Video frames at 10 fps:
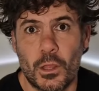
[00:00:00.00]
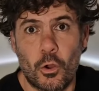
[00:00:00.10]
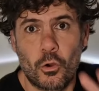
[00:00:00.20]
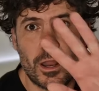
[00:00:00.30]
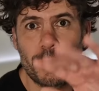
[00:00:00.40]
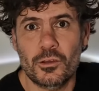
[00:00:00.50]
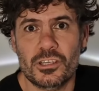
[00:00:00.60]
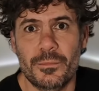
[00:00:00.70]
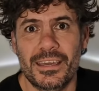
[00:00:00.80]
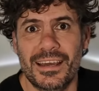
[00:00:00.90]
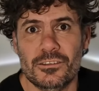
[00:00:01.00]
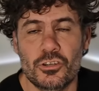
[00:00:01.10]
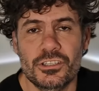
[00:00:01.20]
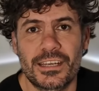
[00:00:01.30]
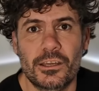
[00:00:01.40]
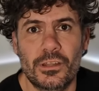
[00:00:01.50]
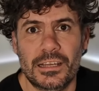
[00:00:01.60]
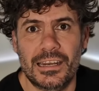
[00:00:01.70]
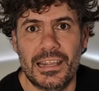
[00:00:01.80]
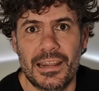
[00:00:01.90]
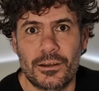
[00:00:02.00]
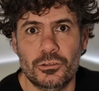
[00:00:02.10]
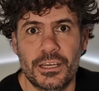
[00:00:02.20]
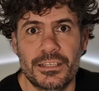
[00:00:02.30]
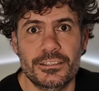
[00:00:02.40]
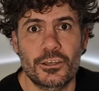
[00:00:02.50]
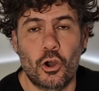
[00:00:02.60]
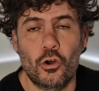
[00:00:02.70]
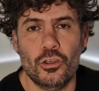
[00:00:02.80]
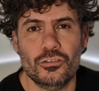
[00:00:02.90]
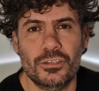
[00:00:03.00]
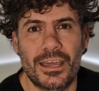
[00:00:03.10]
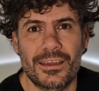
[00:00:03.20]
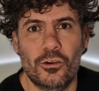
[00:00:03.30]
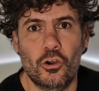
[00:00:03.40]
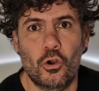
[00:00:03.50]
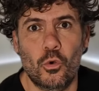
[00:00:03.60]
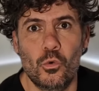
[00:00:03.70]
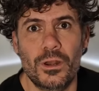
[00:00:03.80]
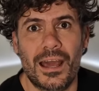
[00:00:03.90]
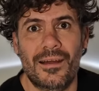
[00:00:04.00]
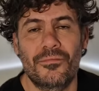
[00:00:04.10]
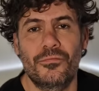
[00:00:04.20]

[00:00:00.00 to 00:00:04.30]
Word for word: Hola amigos y amigas, soy Sergio del canal Largotech. Hoy os traigo una